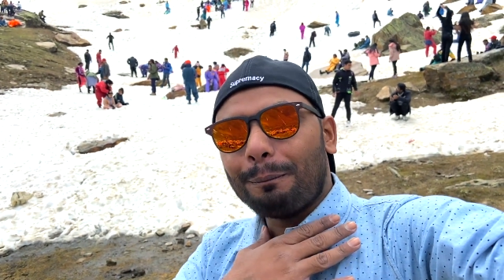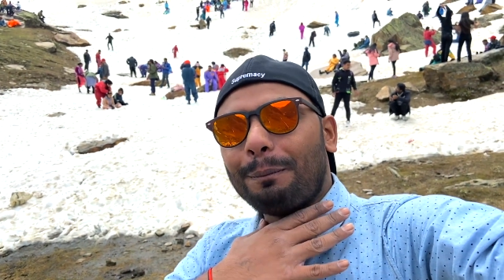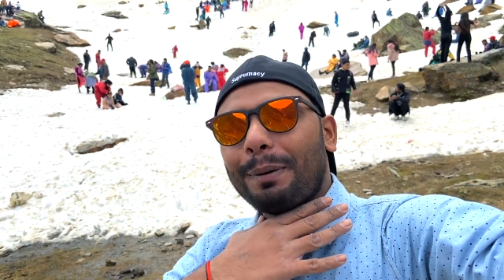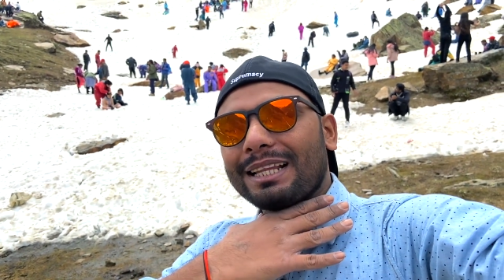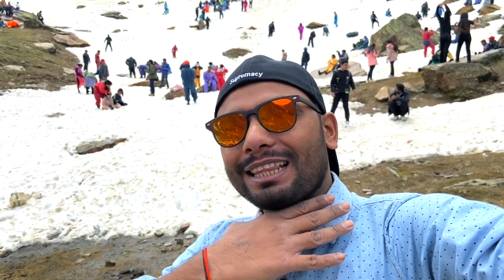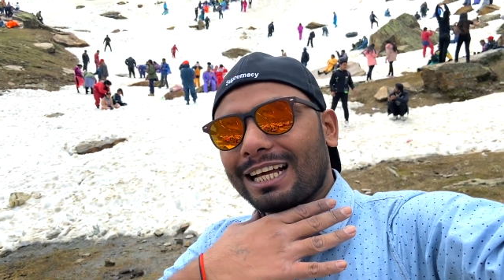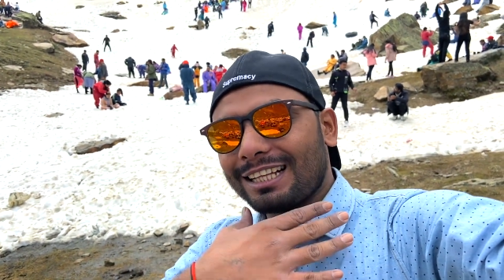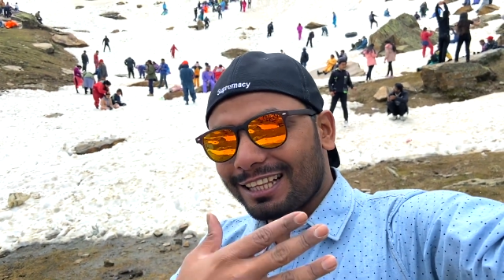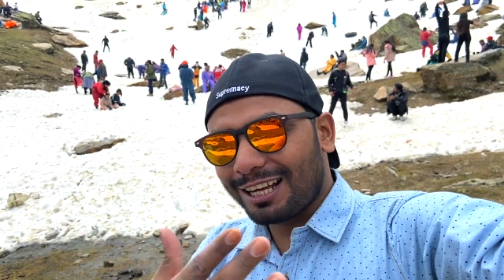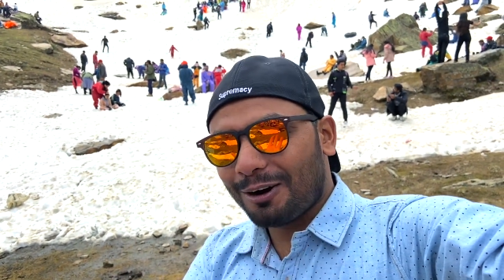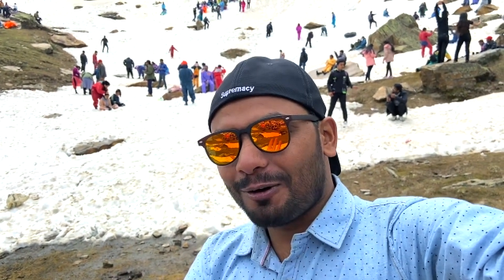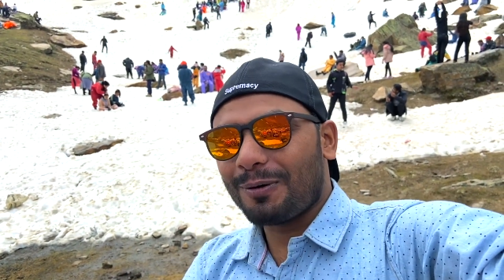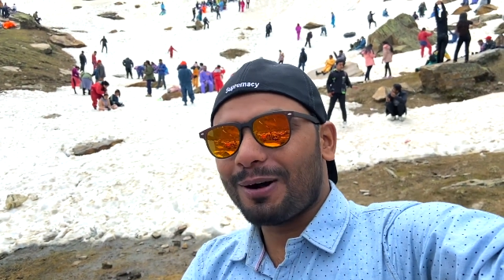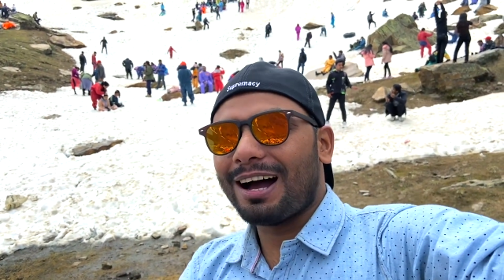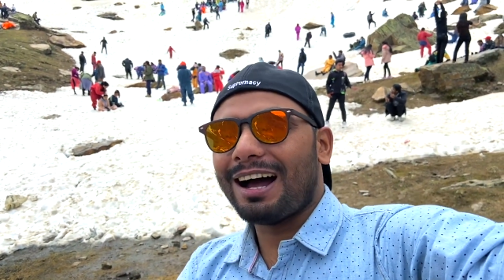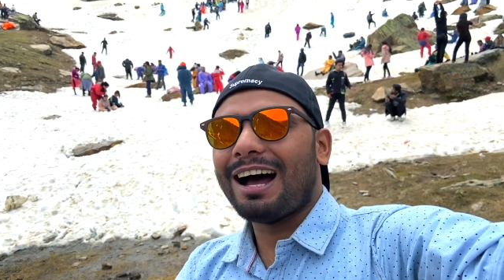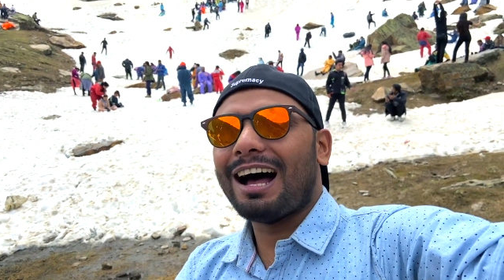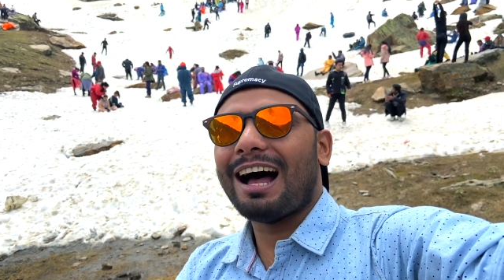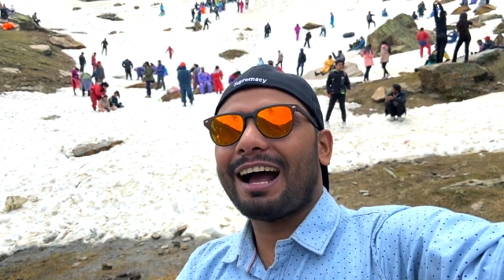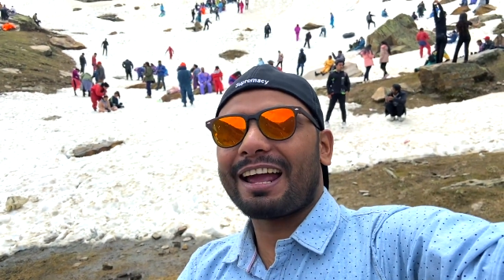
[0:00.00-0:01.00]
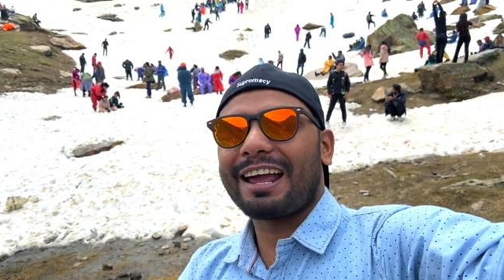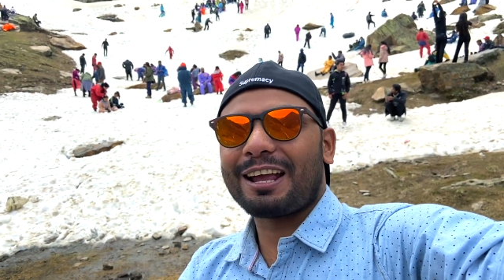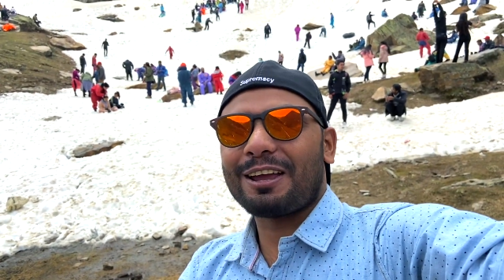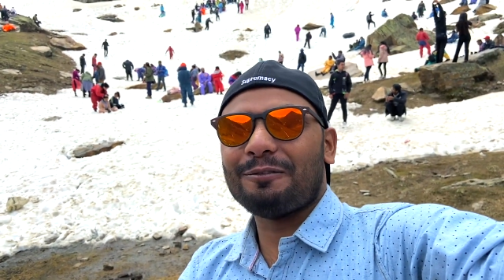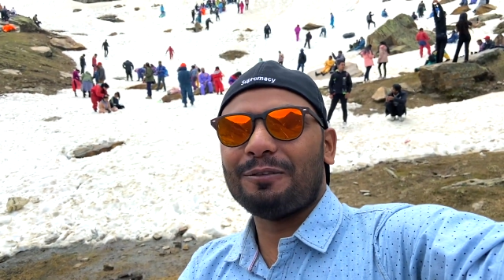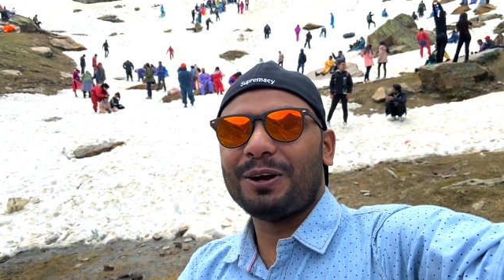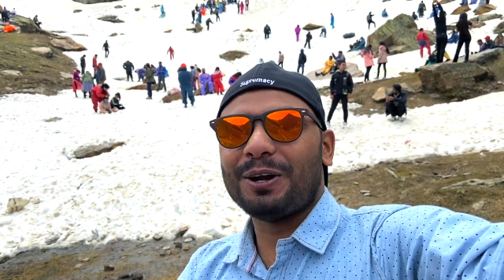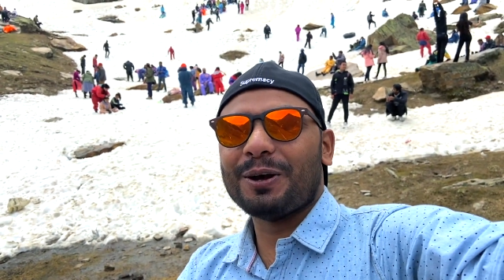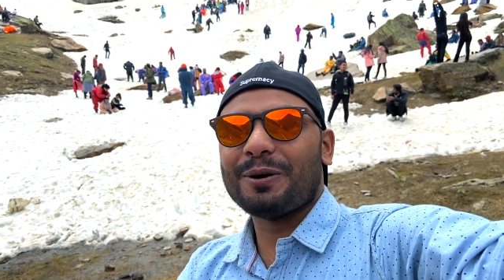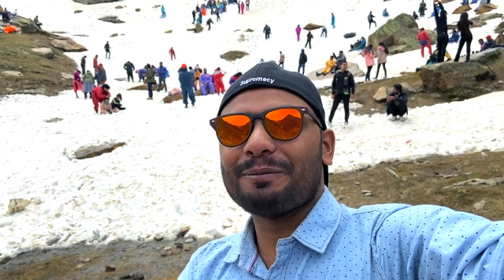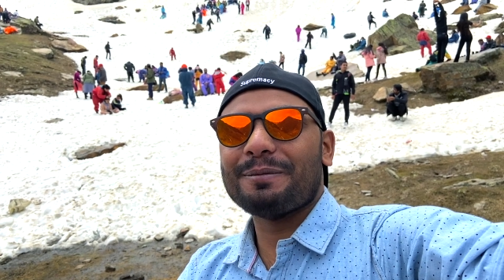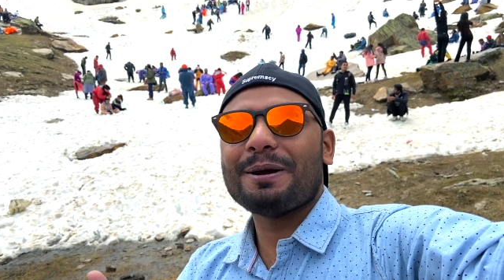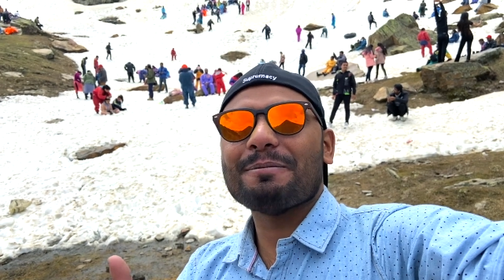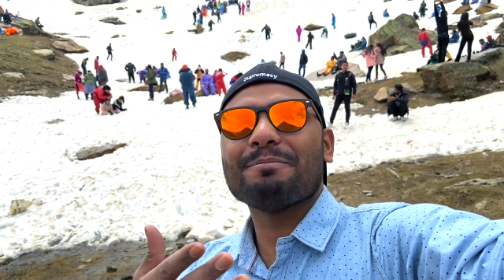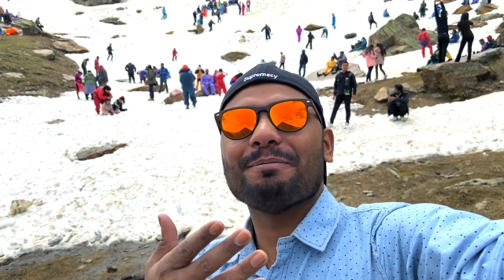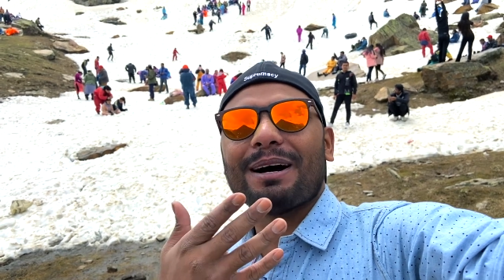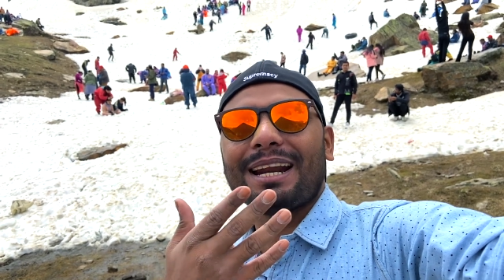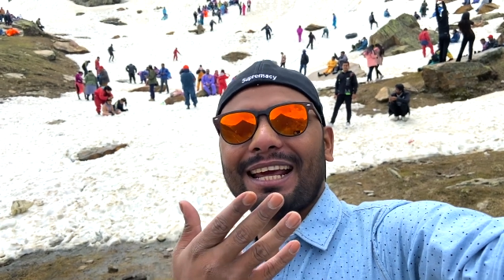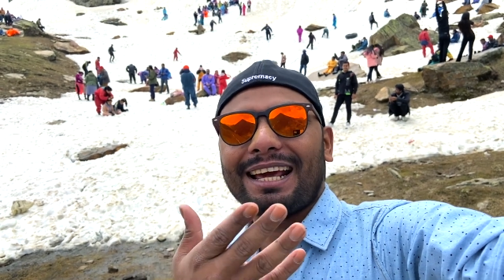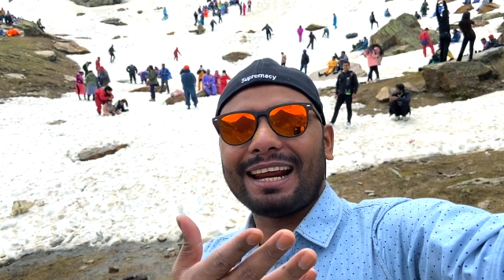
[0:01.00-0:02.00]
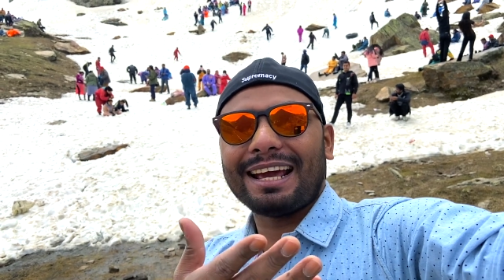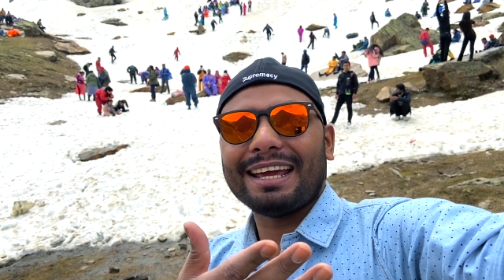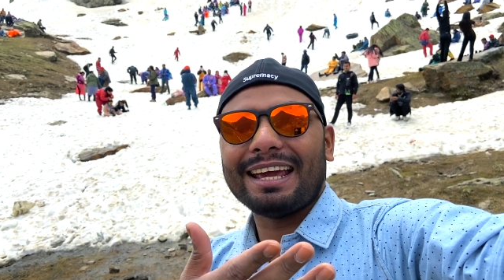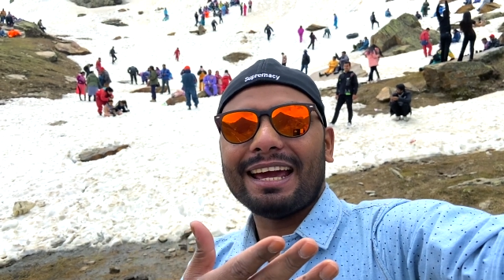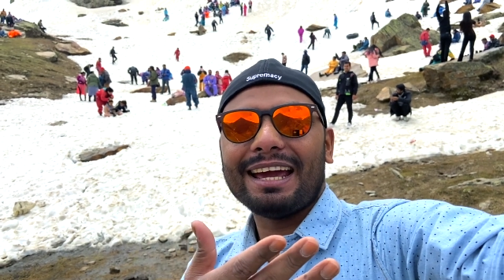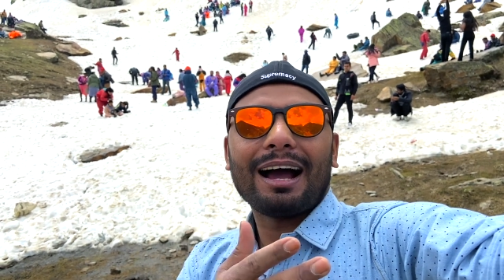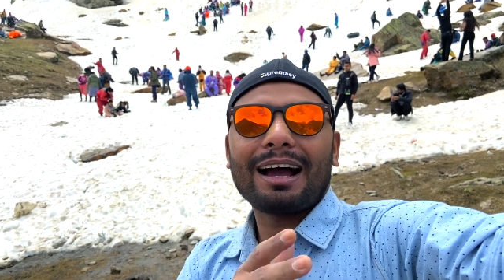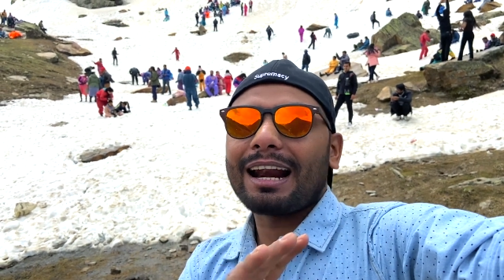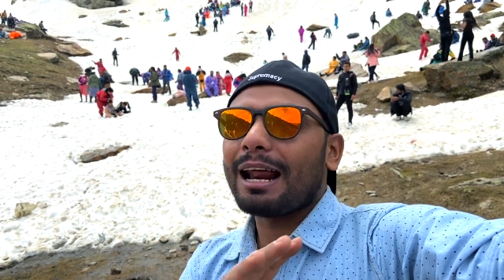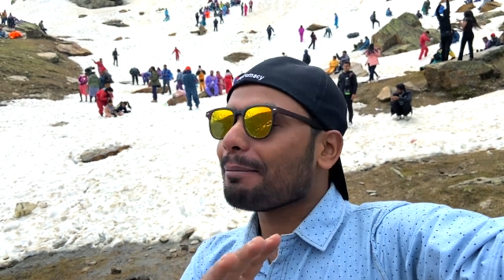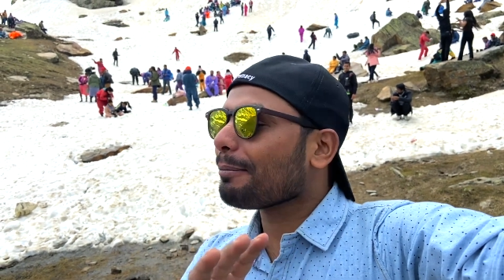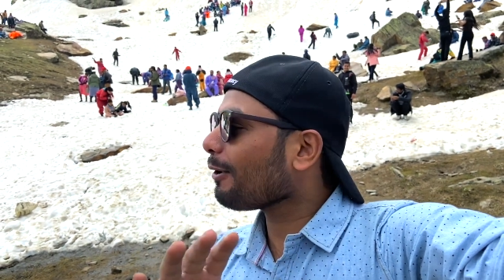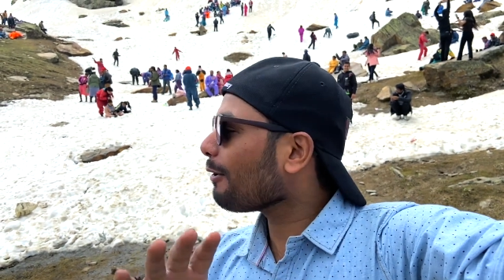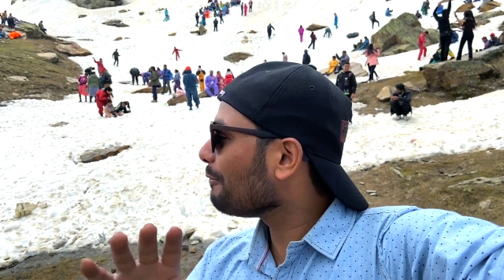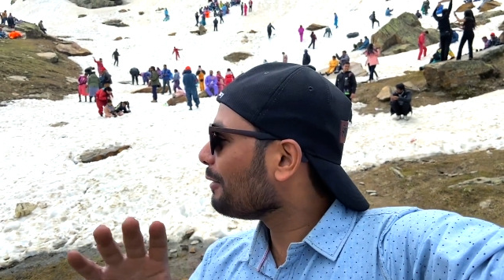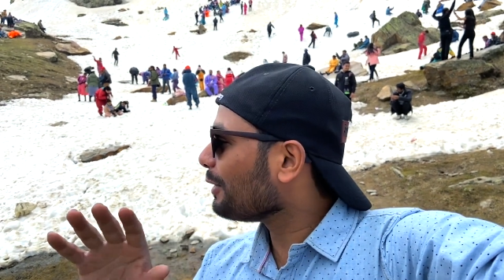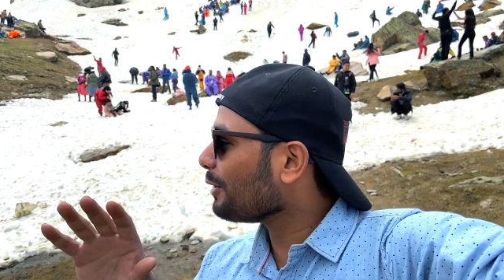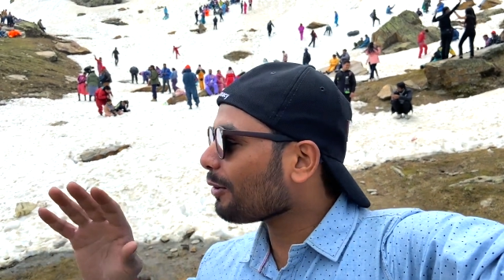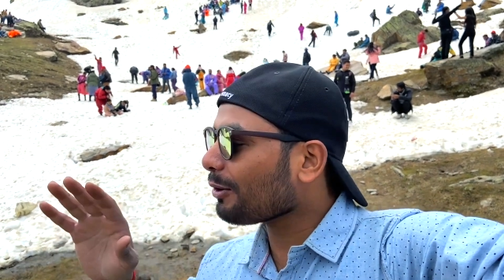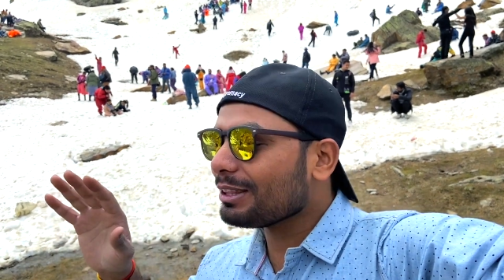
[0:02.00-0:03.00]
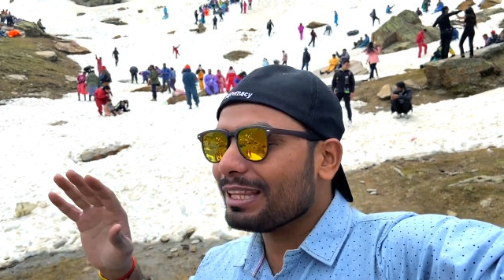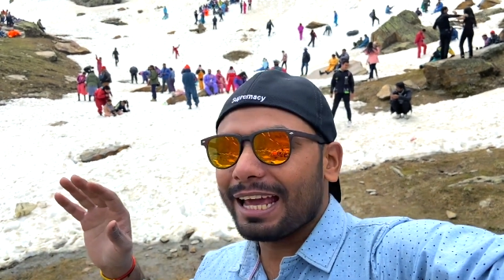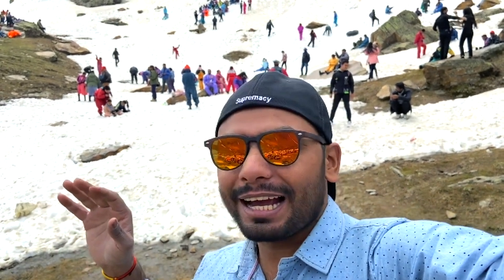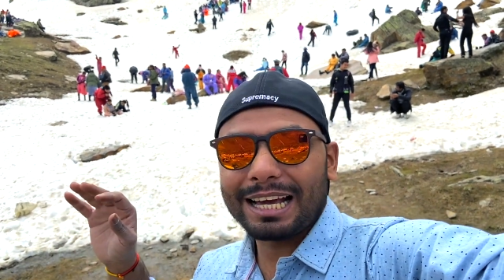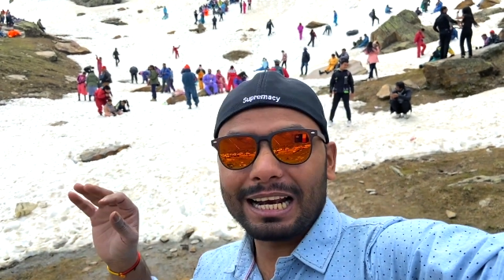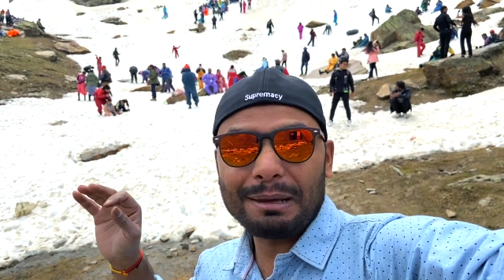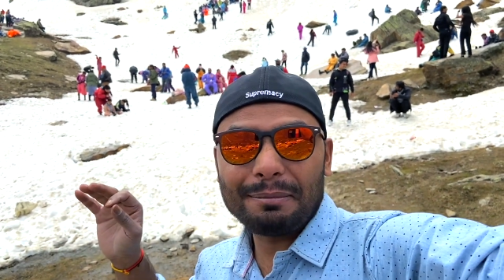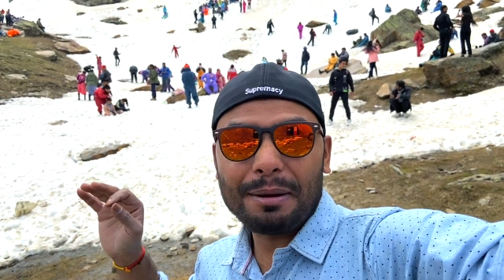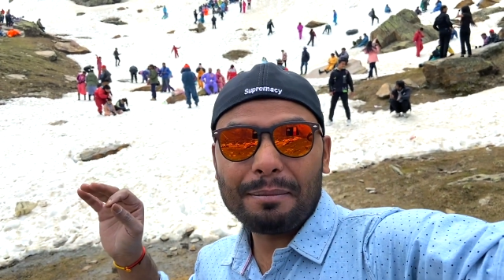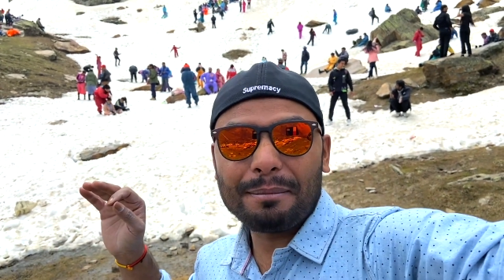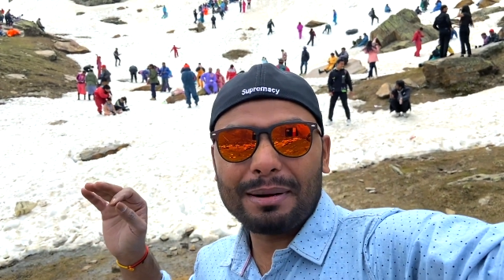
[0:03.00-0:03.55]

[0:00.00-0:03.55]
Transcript: बताता रहूंगा आगे की वीडियो में बने रहिए अगर आपको वीडियो को देखने में